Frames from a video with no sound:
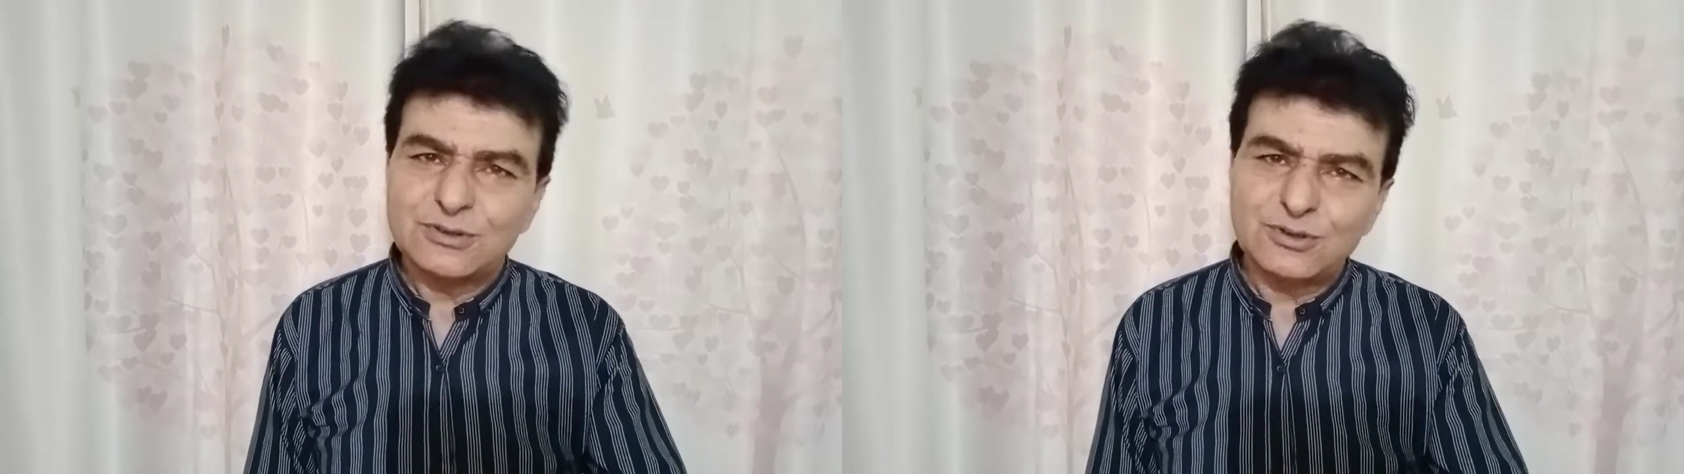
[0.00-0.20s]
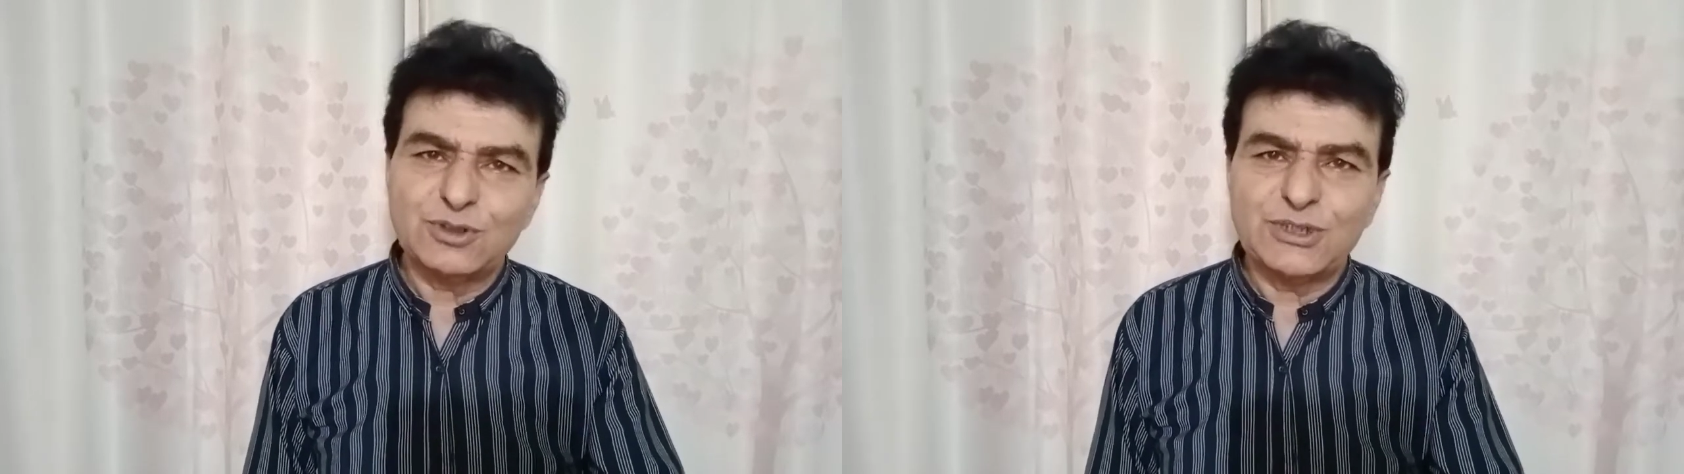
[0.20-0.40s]

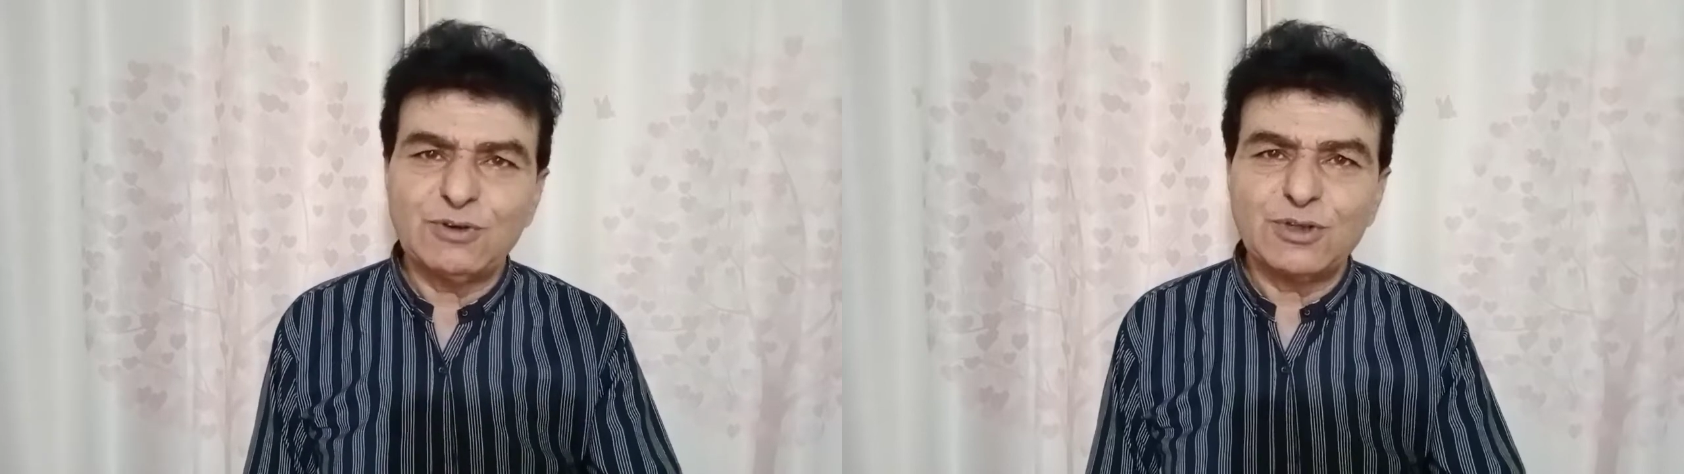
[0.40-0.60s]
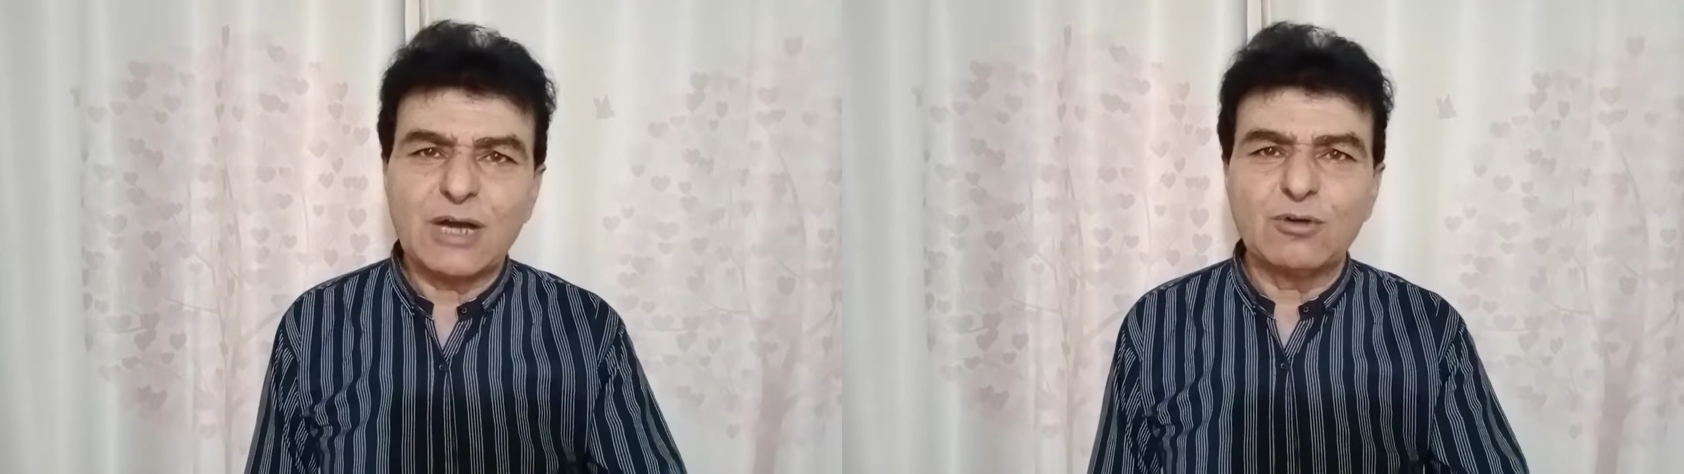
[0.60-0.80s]
जो थी
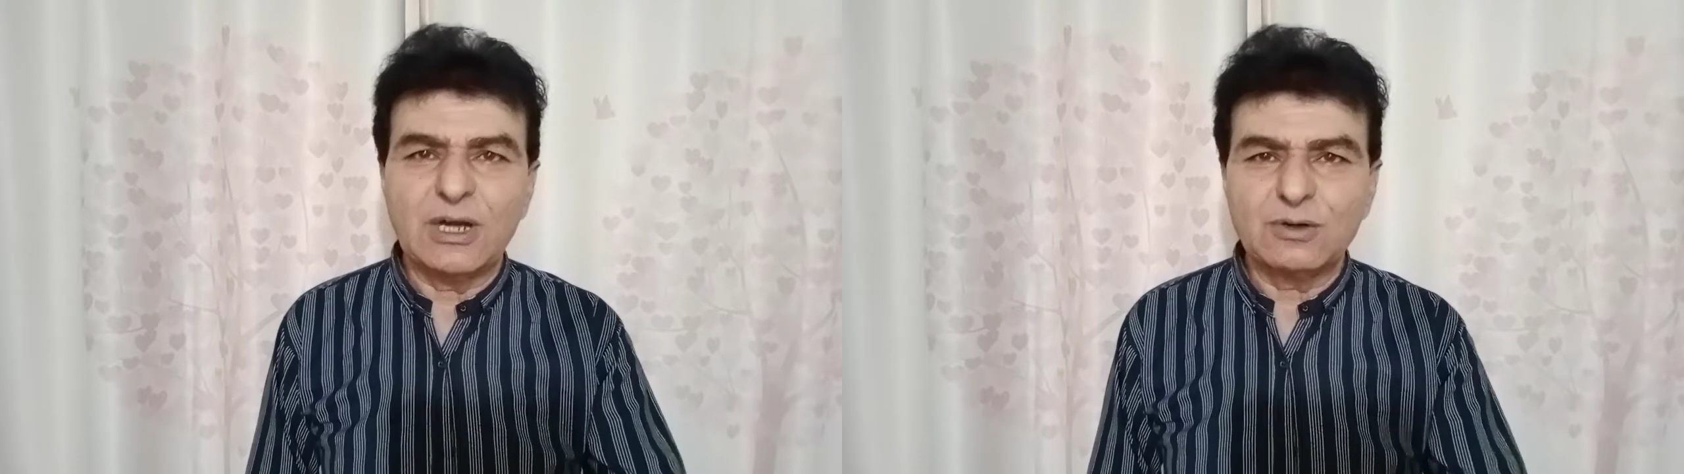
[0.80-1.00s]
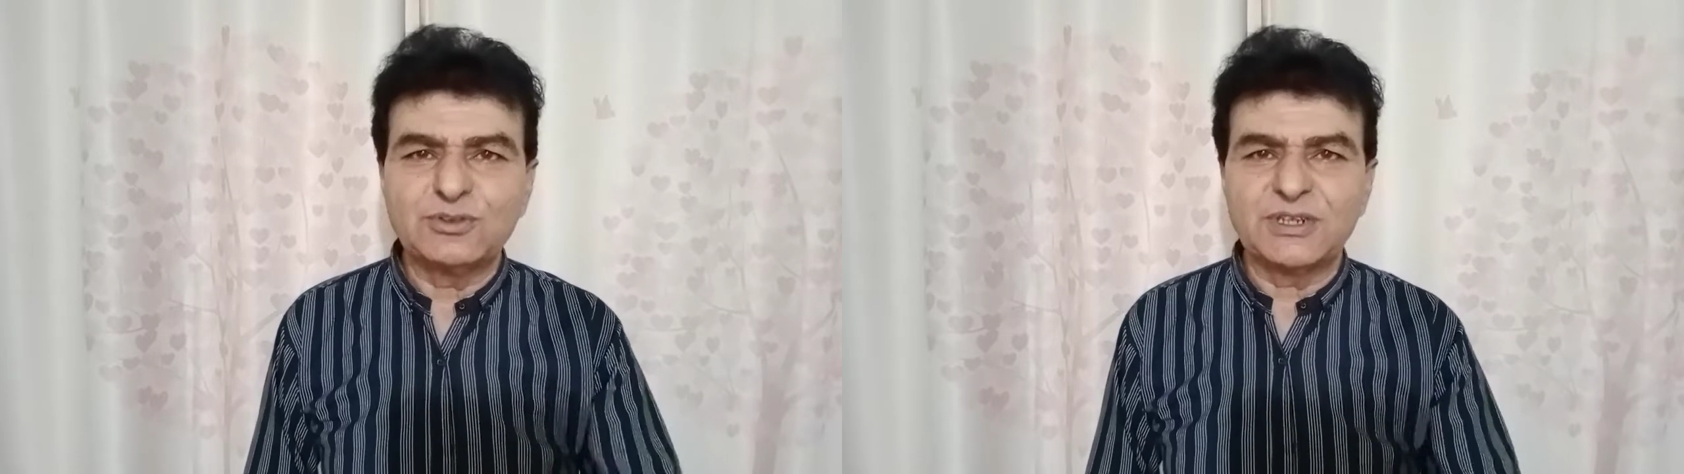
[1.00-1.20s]
वो
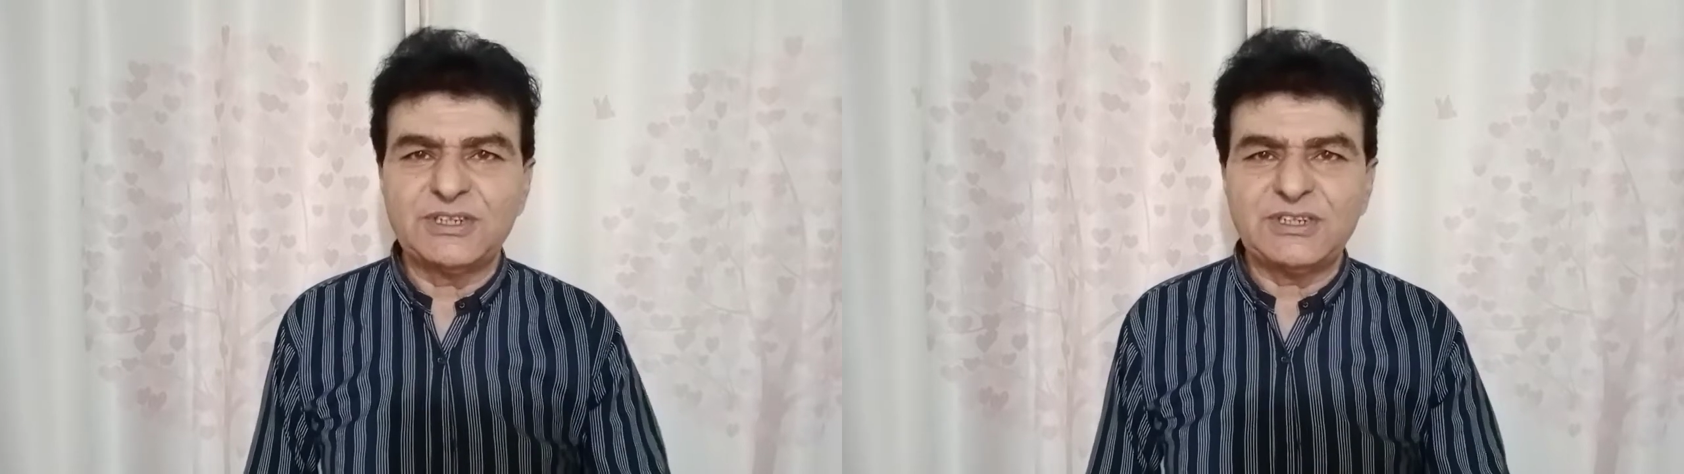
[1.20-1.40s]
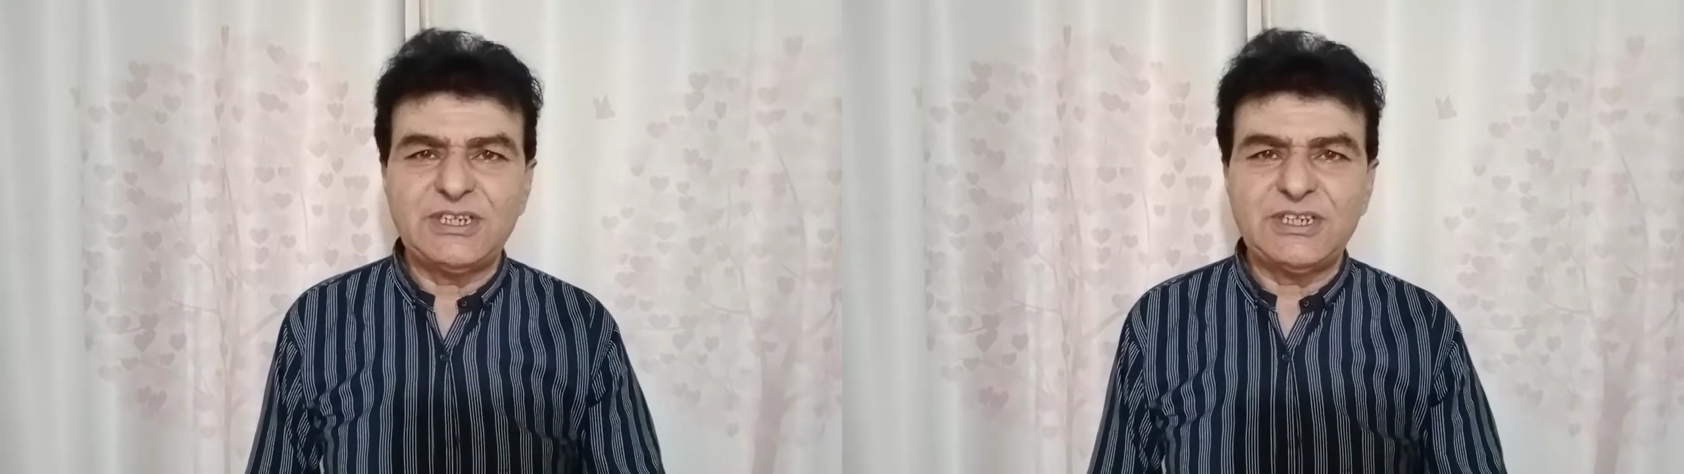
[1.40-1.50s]
नागवार गुजरती